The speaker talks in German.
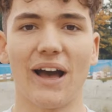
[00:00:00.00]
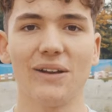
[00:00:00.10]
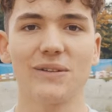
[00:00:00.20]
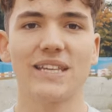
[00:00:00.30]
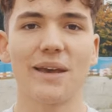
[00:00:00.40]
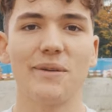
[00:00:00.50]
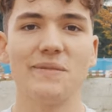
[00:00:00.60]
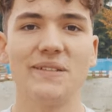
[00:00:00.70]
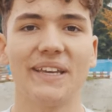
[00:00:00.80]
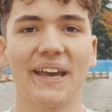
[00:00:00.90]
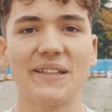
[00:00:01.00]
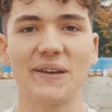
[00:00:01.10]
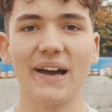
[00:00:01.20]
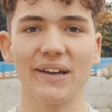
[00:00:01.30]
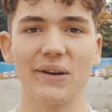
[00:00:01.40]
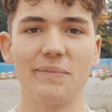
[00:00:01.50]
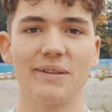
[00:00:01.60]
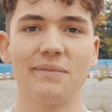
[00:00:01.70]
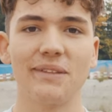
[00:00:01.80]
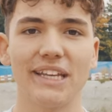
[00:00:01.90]
Hallo zusammen, ich bin der Riet Eichhoff,
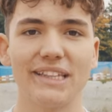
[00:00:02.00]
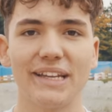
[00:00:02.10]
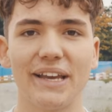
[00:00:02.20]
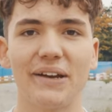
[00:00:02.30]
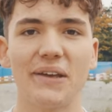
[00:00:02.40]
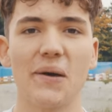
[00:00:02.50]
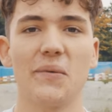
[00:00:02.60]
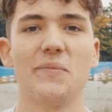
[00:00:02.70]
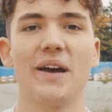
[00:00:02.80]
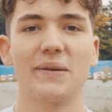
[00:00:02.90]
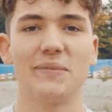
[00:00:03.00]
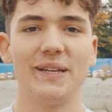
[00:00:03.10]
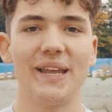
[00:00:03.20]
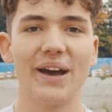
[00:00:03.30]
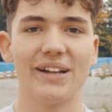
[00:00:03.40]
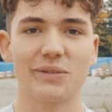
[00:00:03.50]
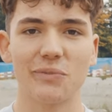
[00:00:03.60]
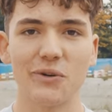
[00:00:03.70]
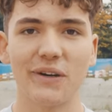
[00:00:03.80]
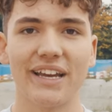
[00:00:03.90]
bin im dritten Lehrjahr und mache meine Lehre als
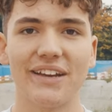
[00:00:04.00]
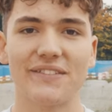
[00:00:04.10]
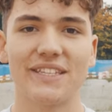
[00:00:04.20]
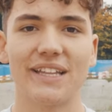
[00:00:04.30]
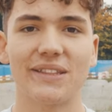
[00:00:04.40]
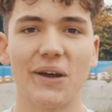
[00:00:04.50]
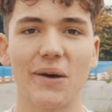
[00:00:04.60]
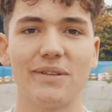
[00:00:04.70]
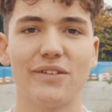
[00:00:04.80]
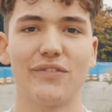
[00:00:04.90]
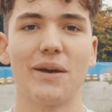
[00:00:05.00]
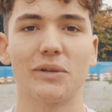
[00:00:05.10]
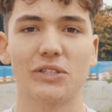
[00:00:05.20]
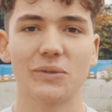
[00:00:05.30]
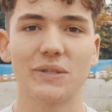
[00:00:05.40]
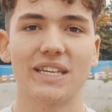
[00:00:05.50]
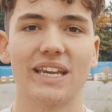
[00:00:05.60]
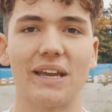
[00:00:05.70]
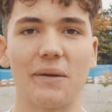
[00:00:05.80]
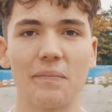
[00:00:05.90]
Maurer EFZ hier bei der Firma Stutz AG.